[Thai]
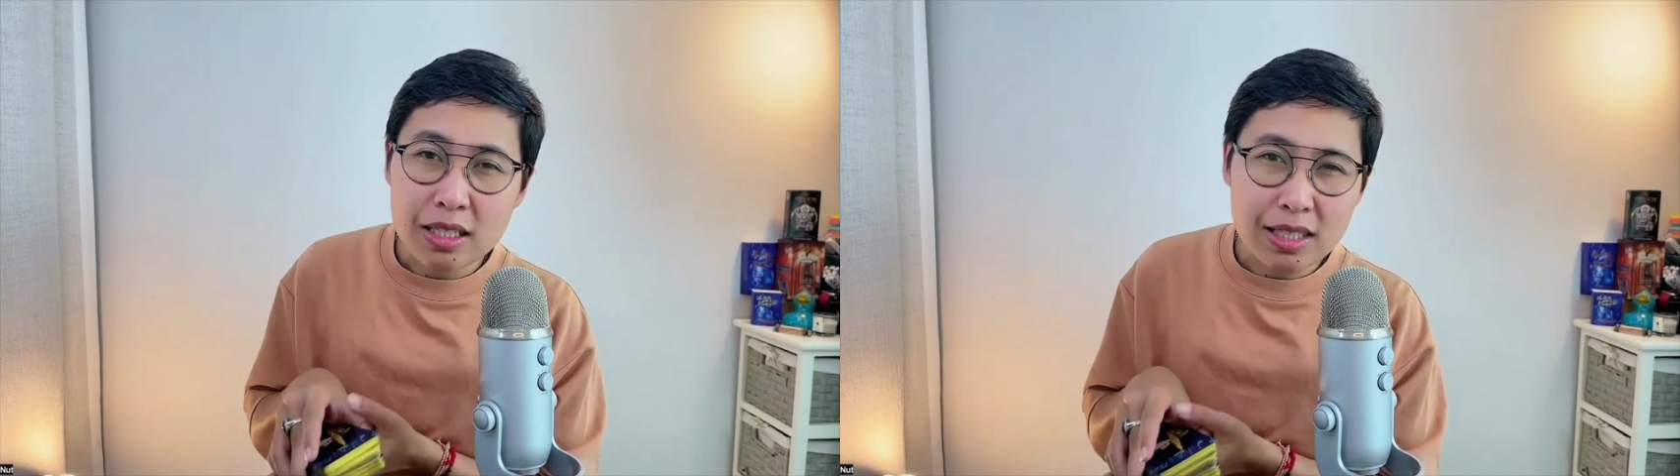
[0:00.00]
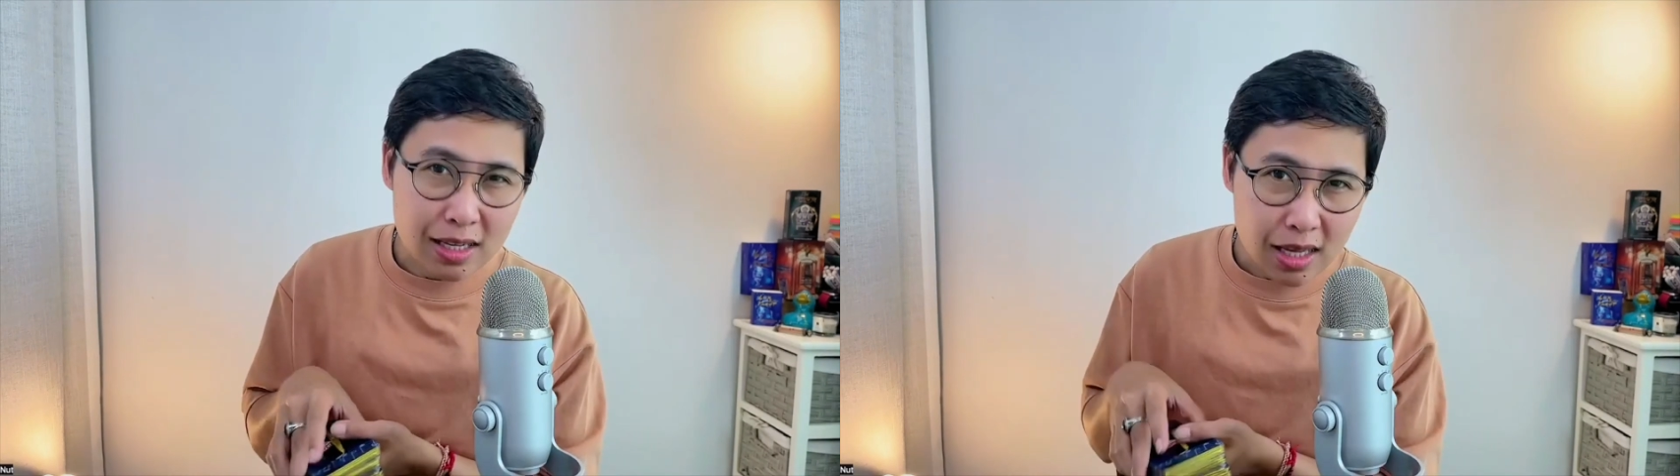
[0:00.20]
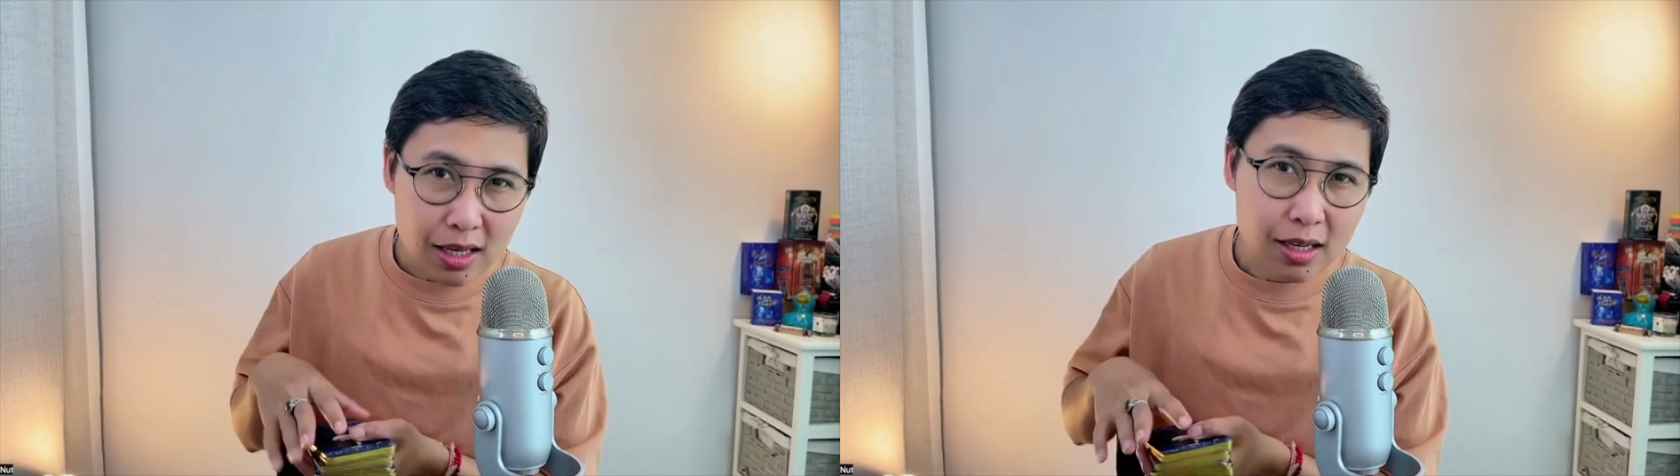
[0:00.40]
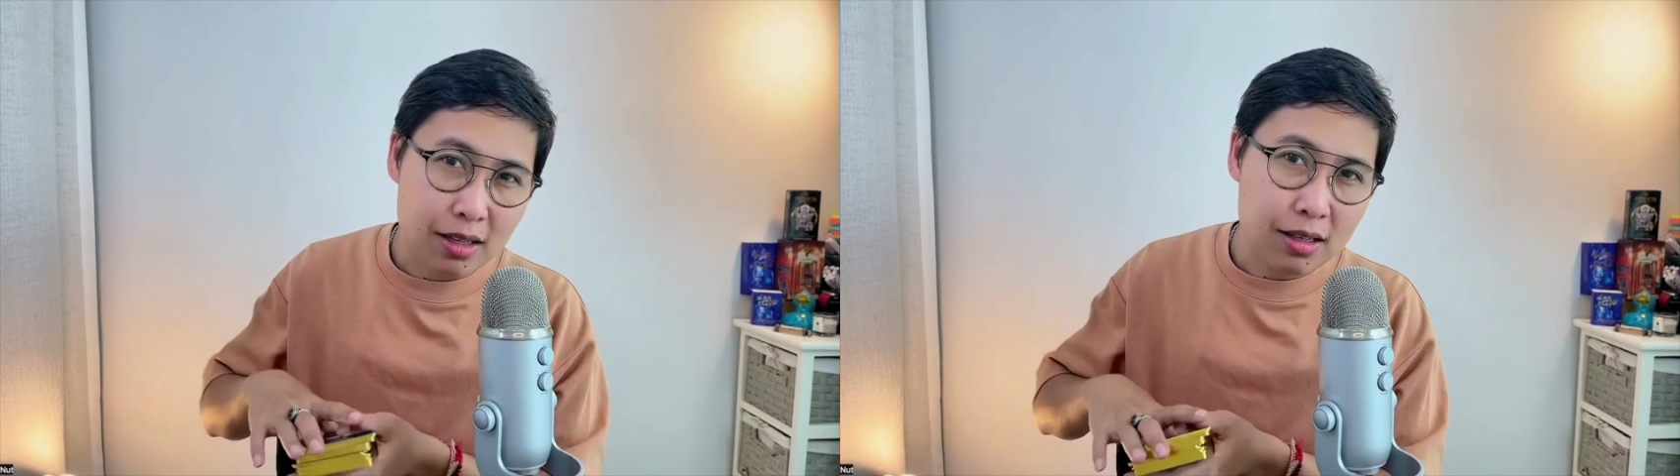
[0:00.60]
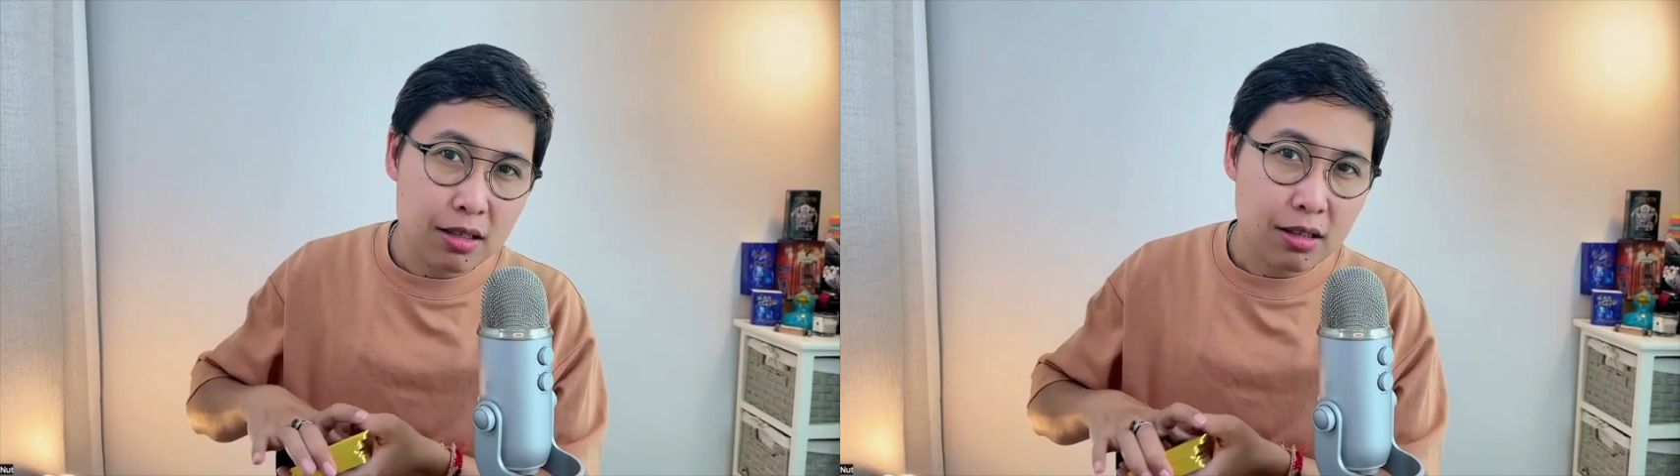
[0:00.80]
สิ่งที่เกิด
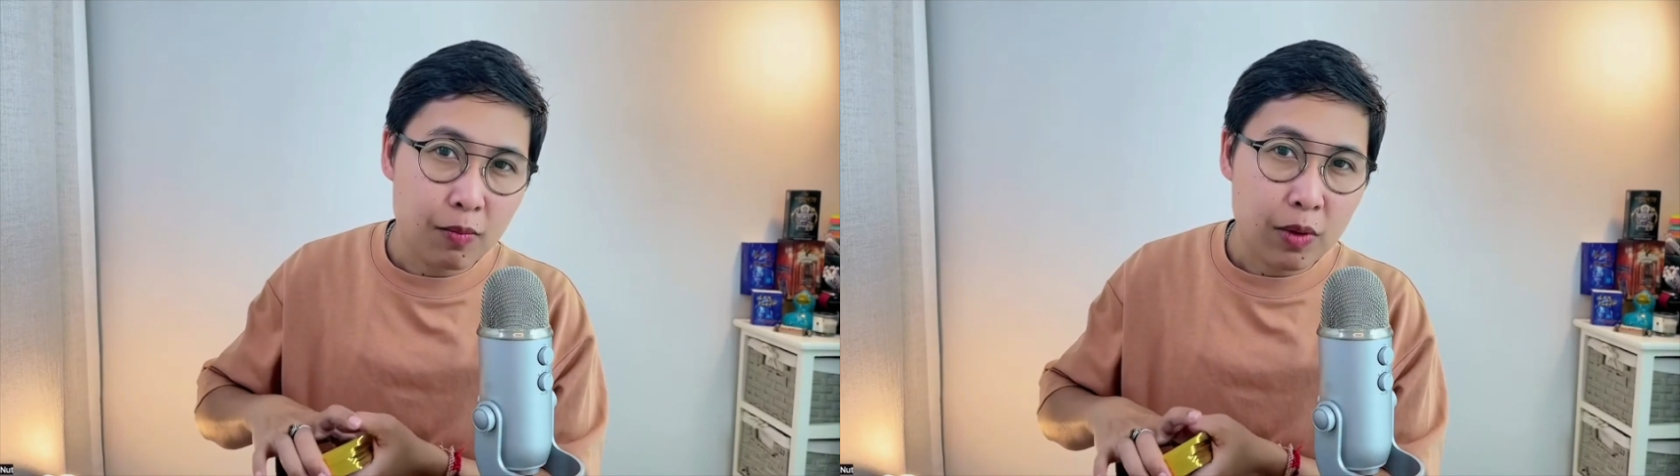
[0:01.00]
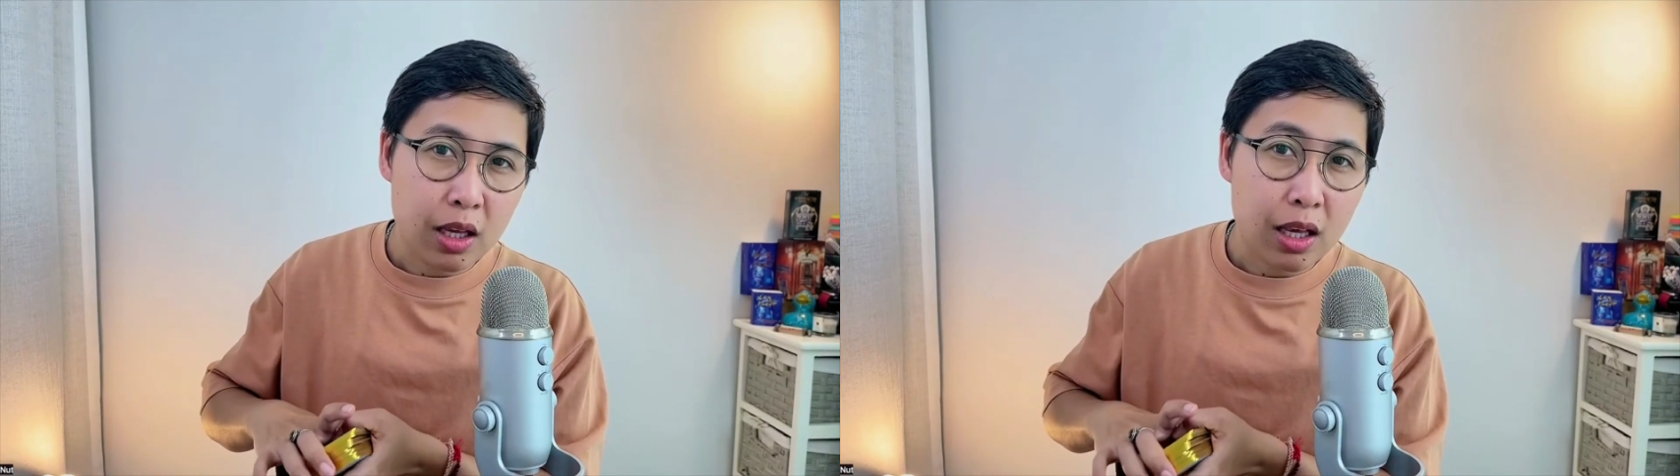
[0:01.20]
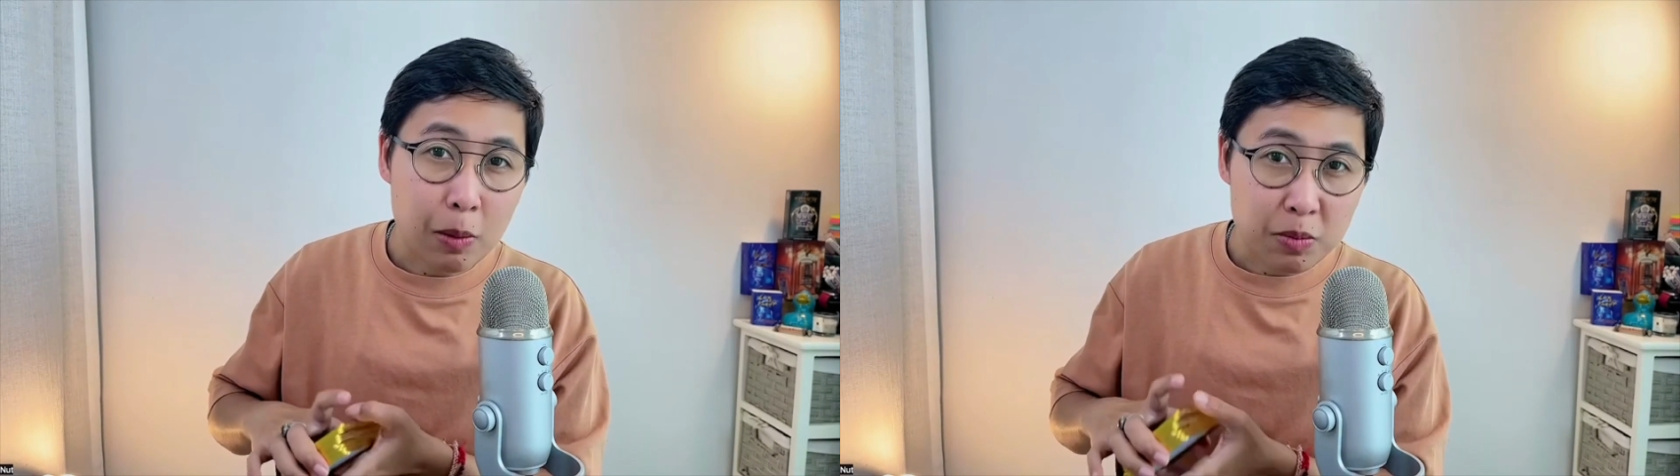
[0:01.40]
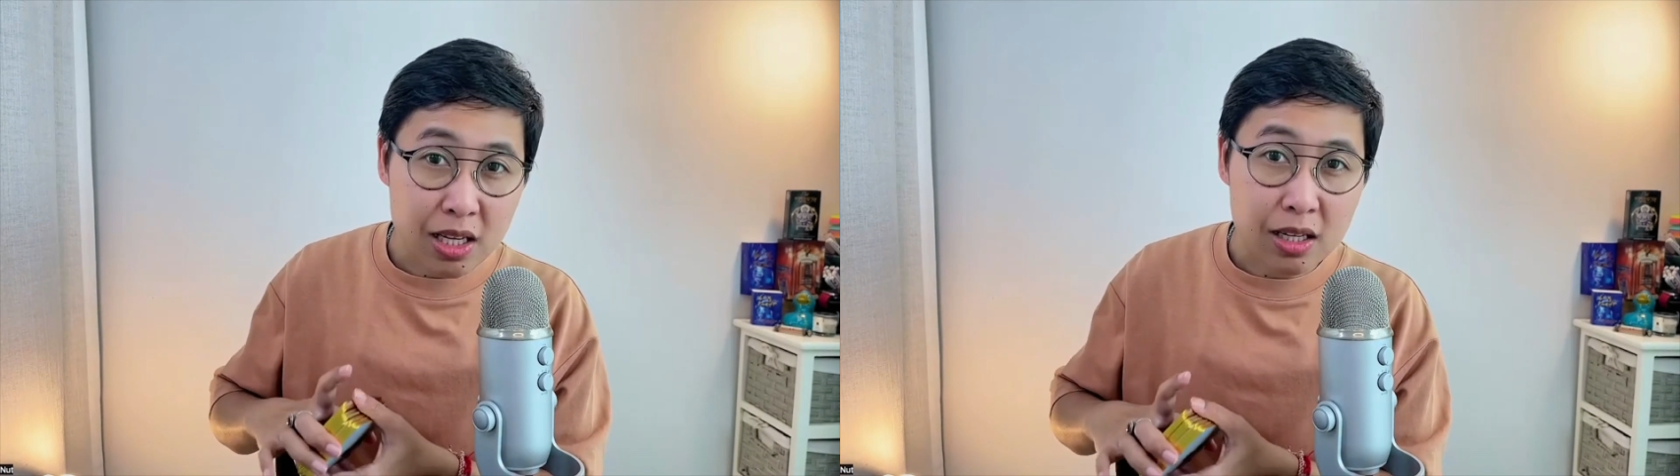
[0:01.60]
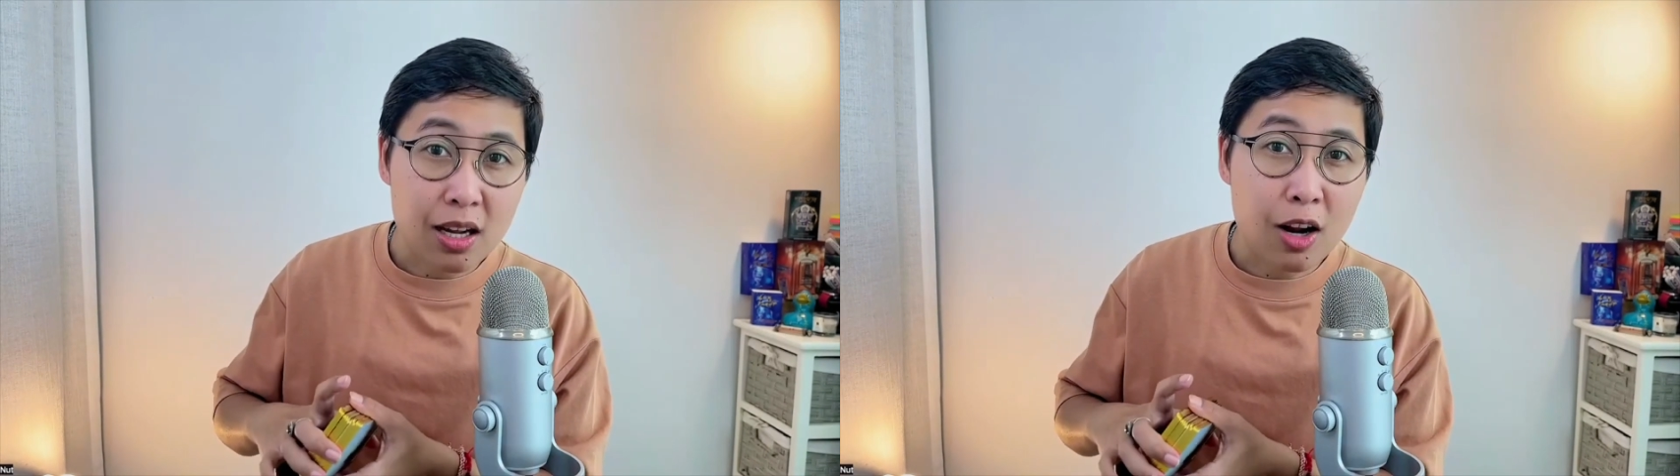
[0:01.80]
ขึ้นกับสิ่
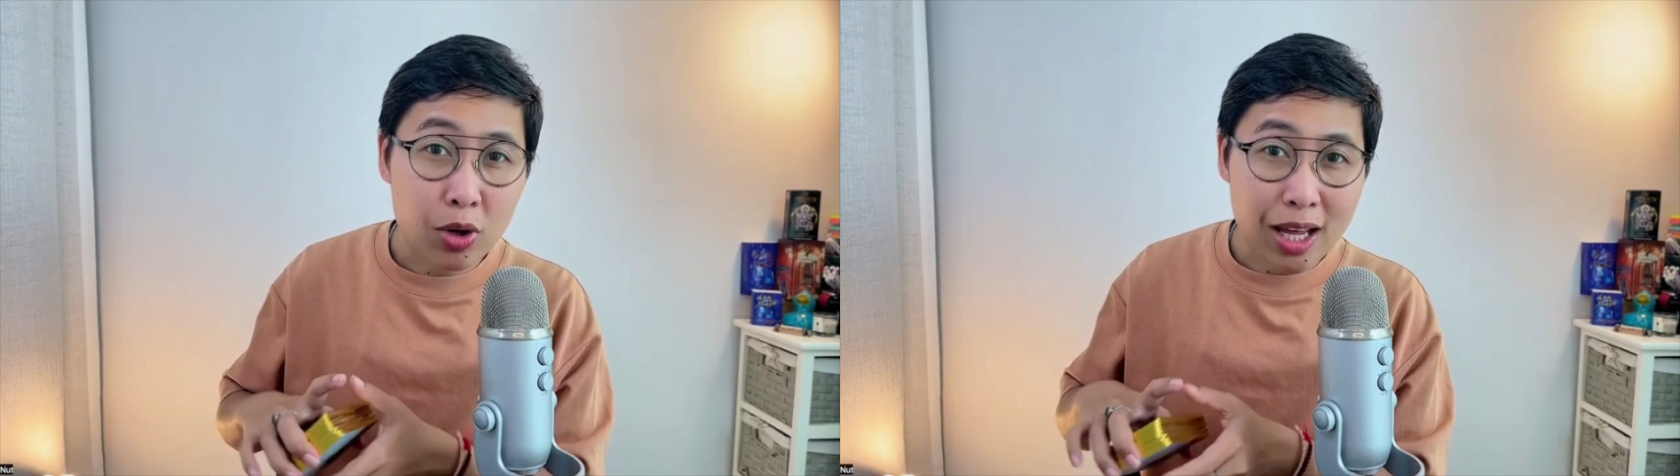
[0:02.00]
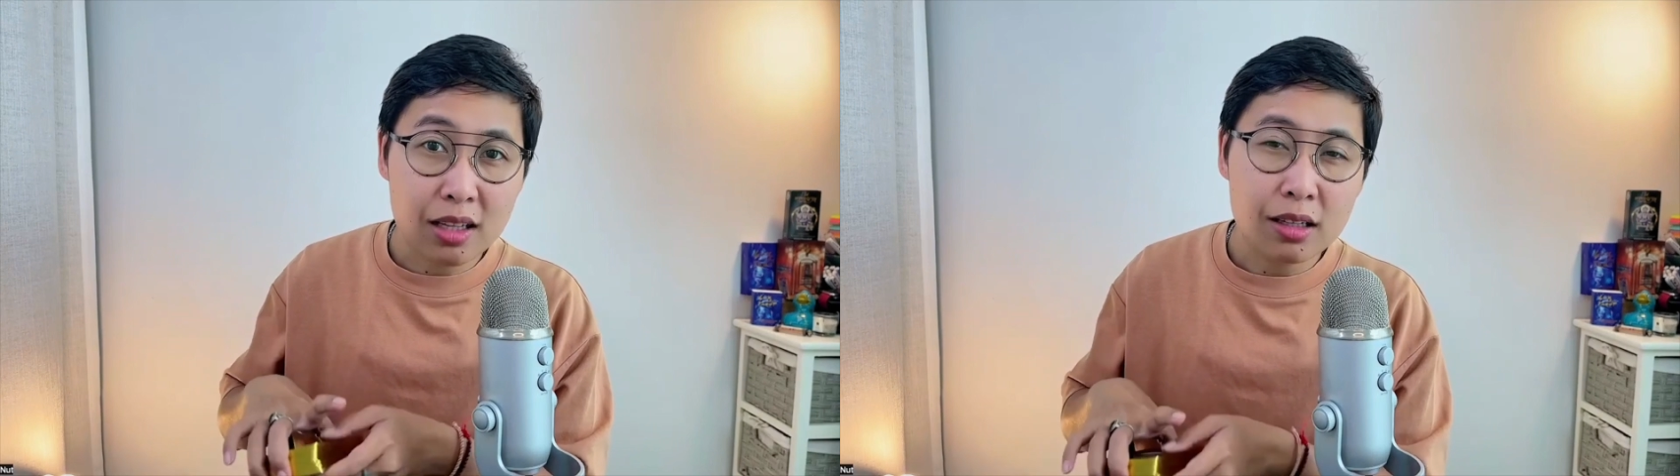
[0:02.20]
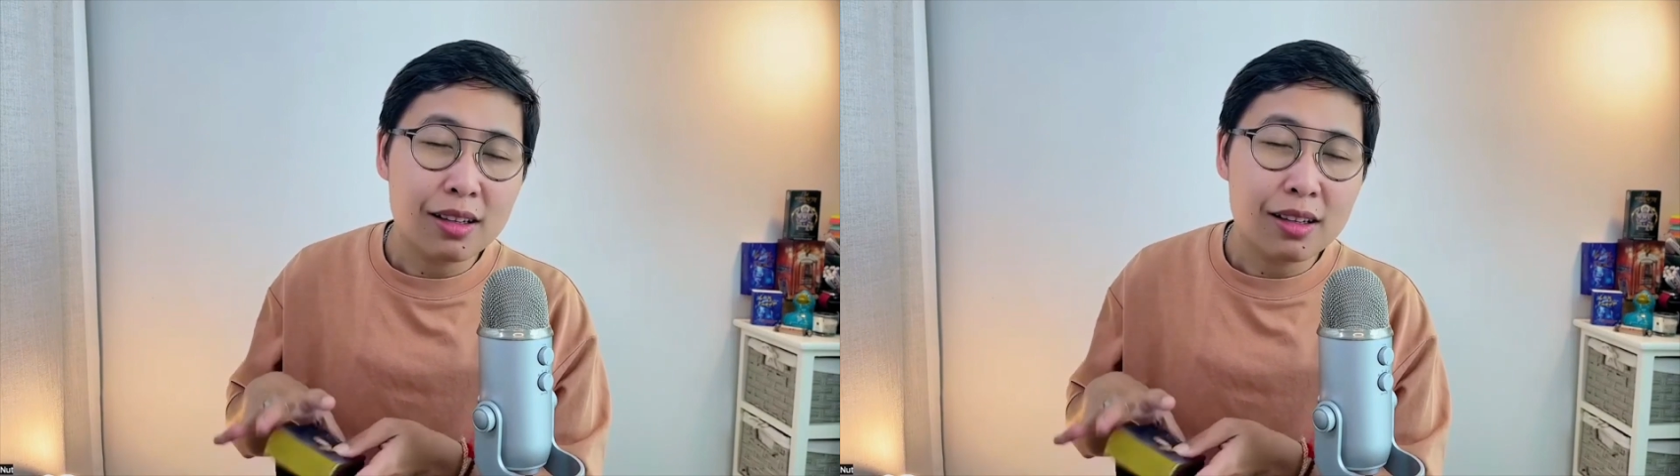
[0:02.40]
งที่เรานั้น